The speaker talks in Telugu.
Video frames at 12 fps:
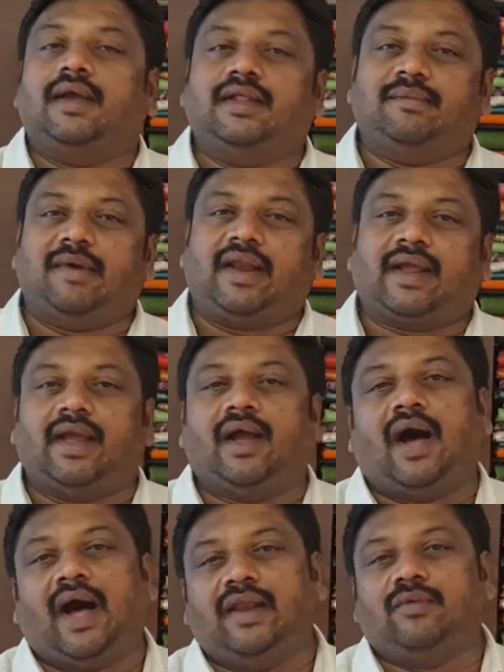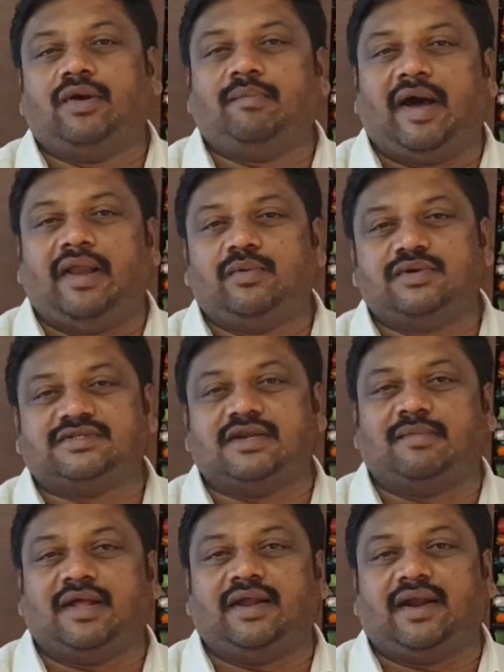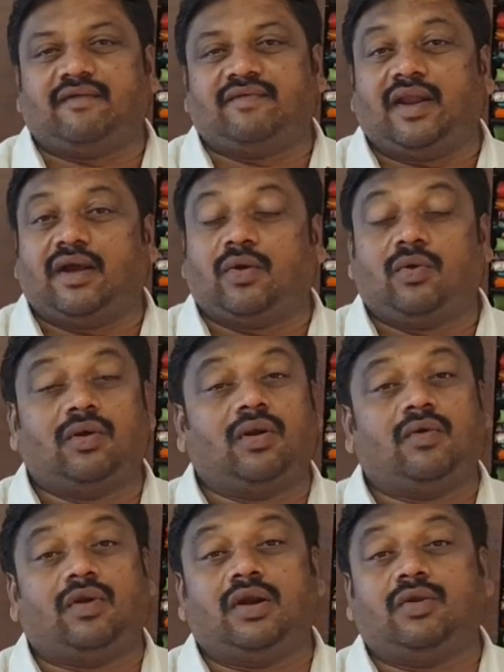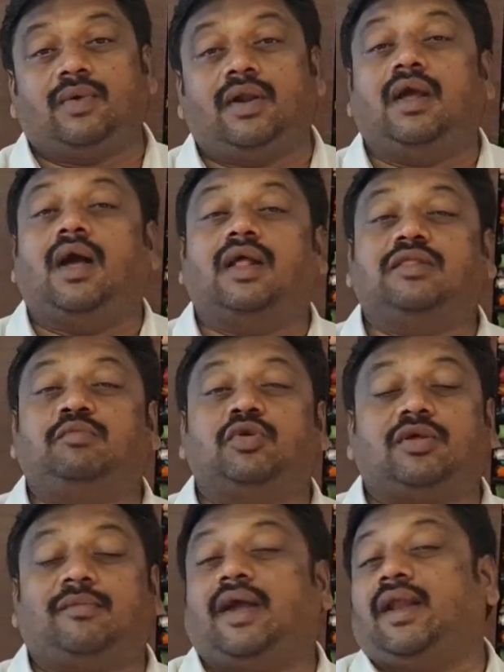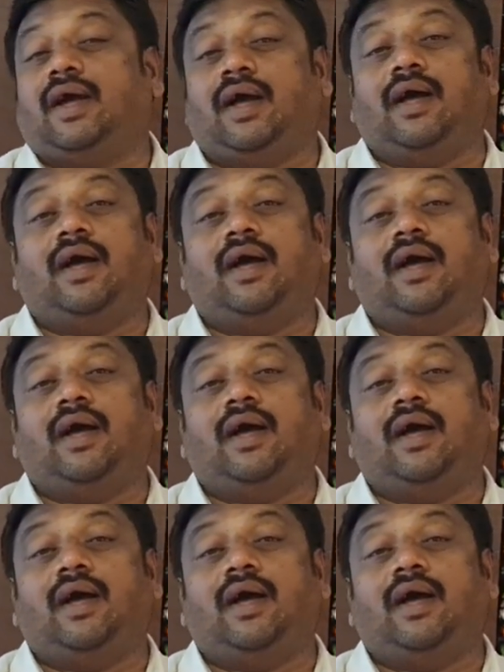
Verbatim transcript: ఇది మనకి హాలీవుడ్ బాలీవుడ్ సినిమా థియేటర్ వెనక రోడ్లో ఉన్నటువంటి అద్భుతమైన